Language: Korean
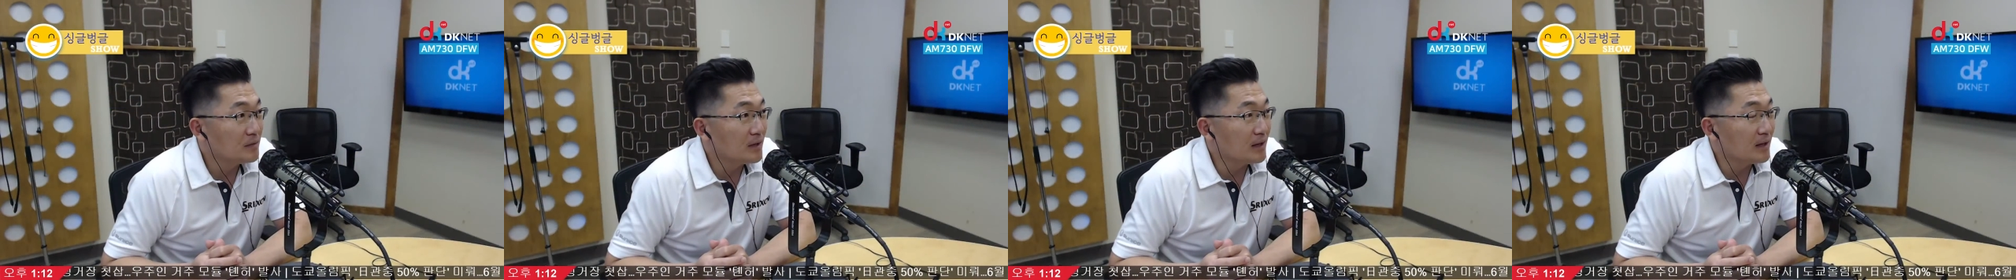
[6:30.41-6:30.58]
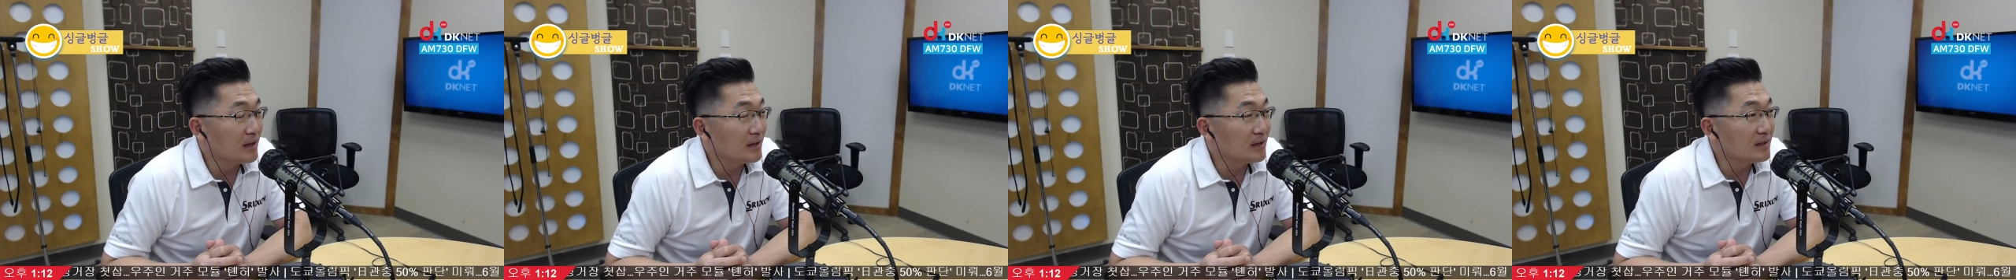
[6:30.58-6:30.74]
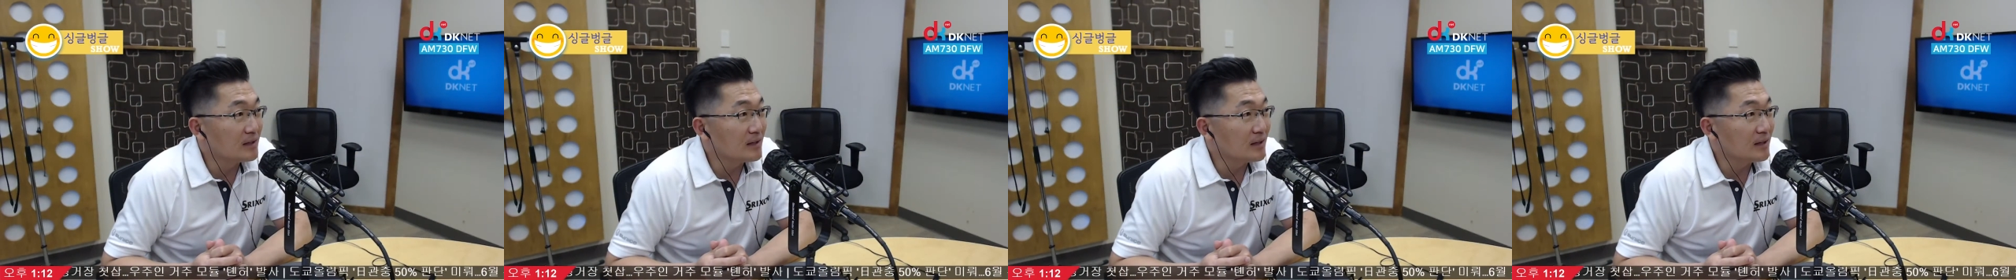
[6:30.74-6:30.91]
네
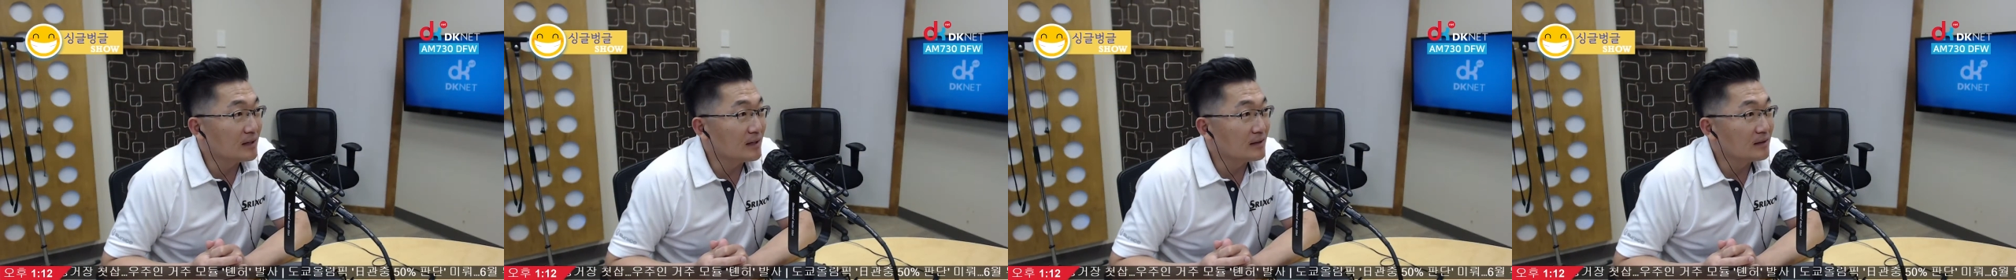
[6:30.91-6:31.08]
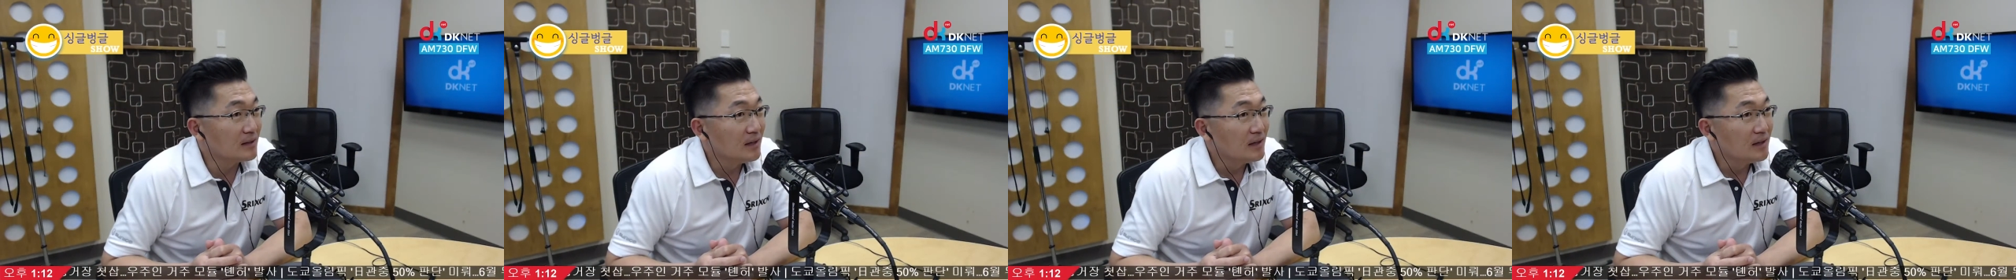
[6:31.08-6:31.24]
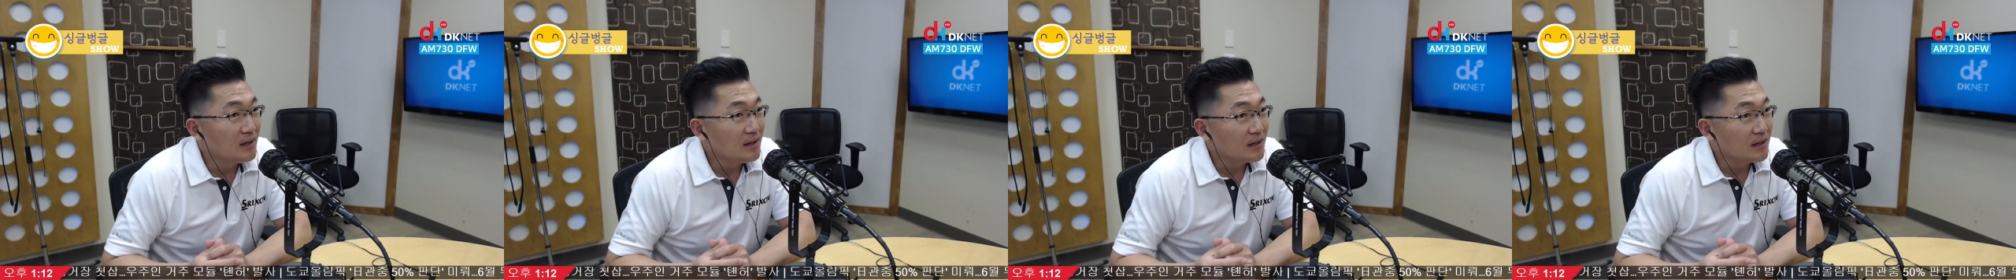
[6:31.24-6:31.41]
이렇게
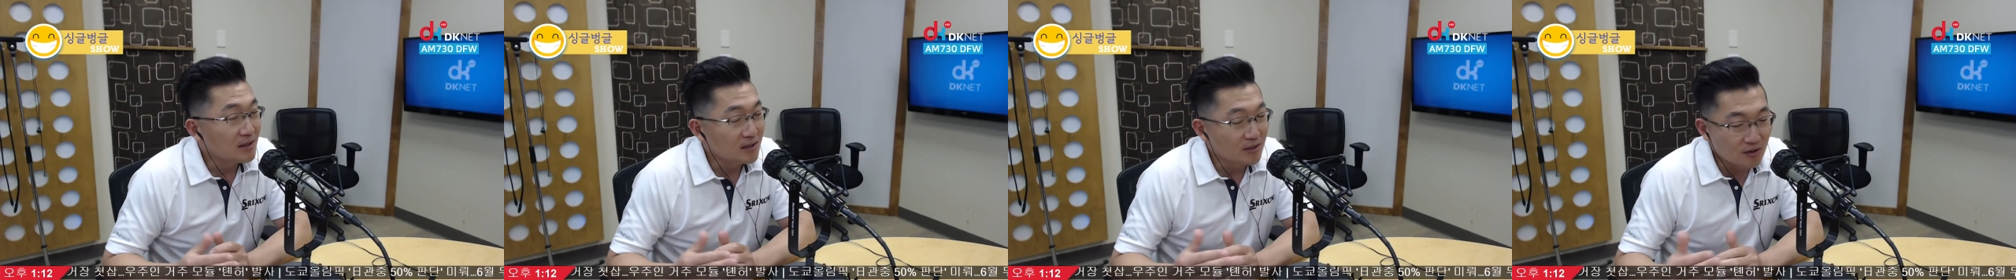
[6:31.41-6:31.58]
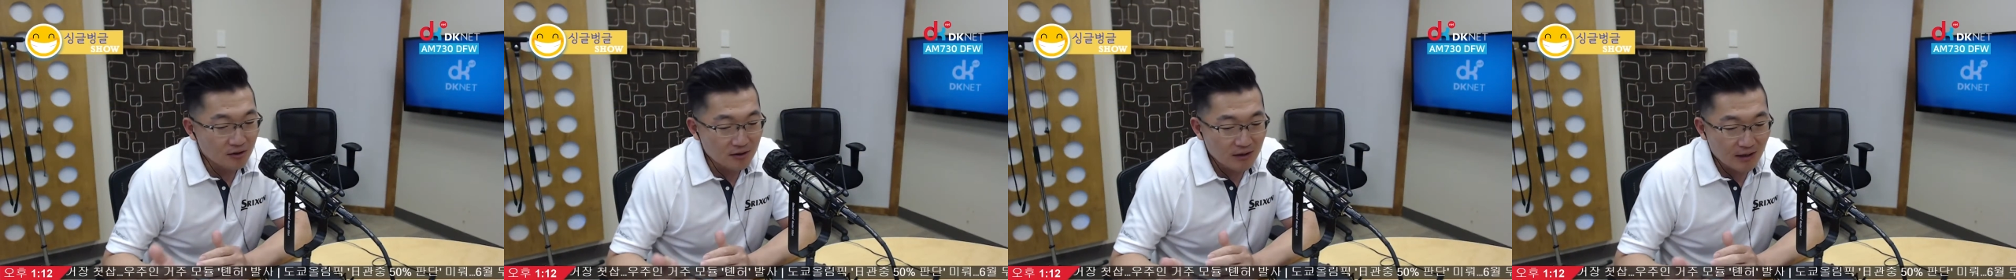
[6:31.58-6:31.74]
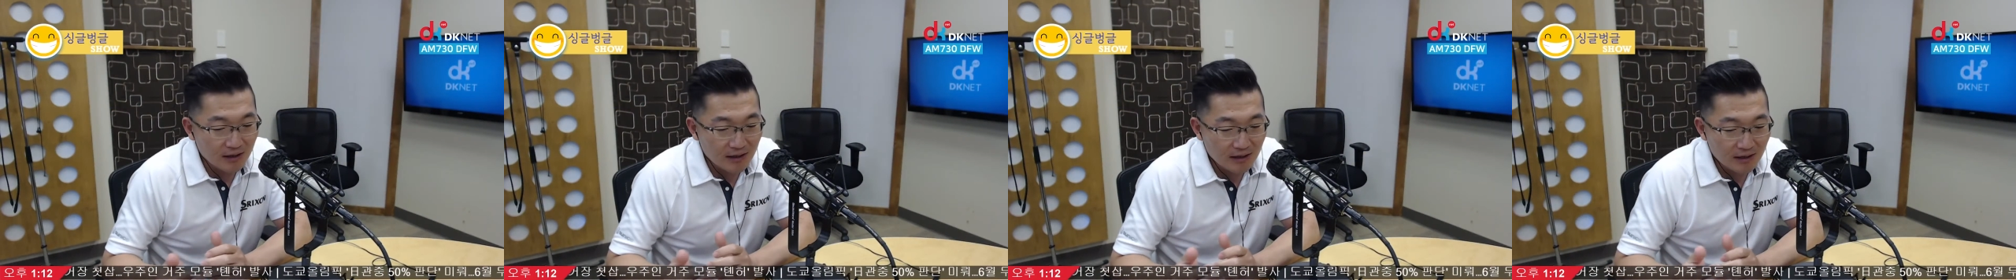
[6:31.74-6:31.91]
아.
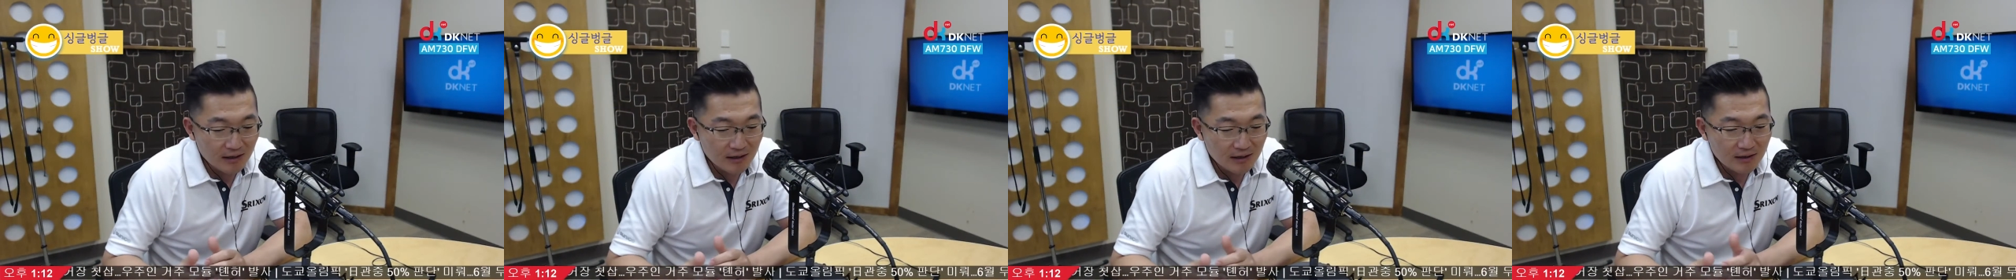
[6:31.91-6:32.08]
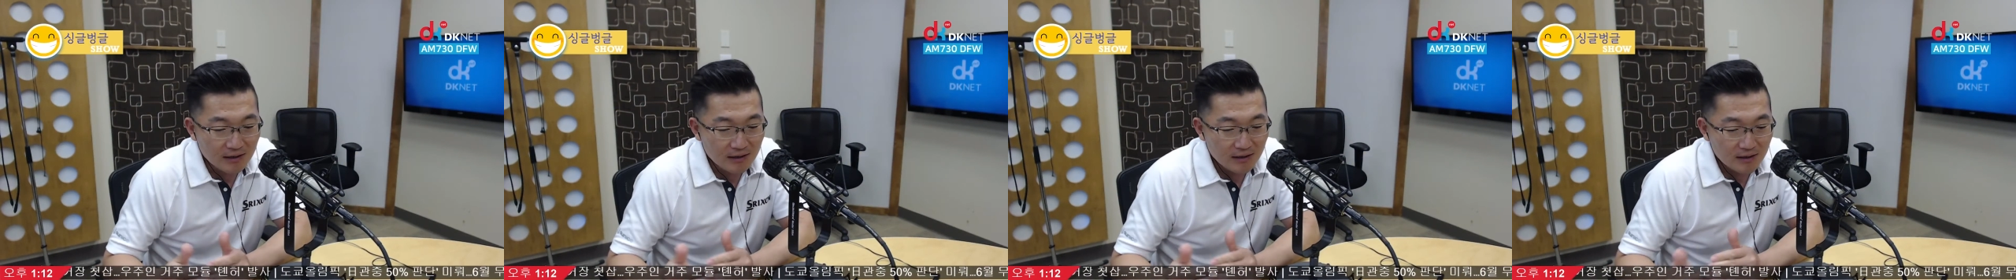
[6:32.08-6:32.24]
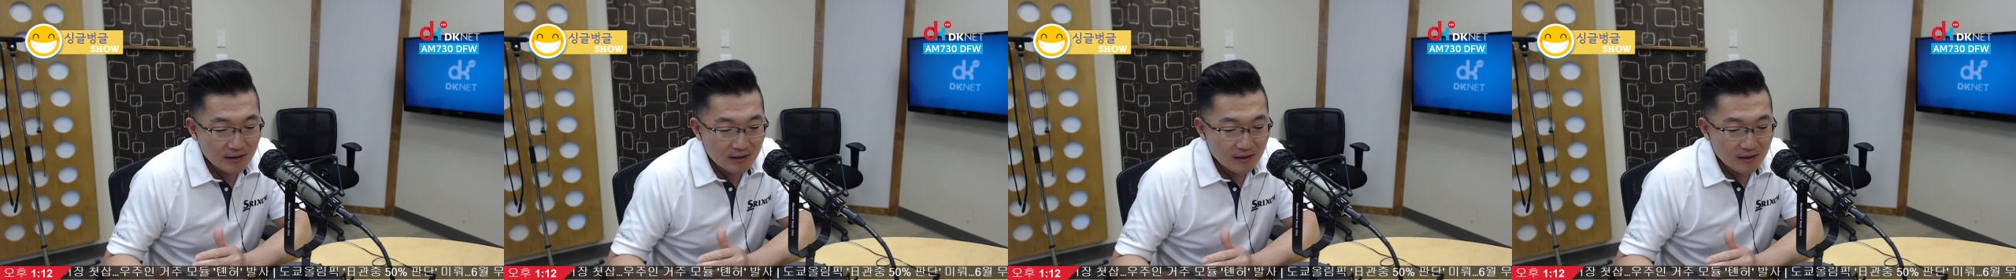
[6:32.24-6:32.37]
그러다가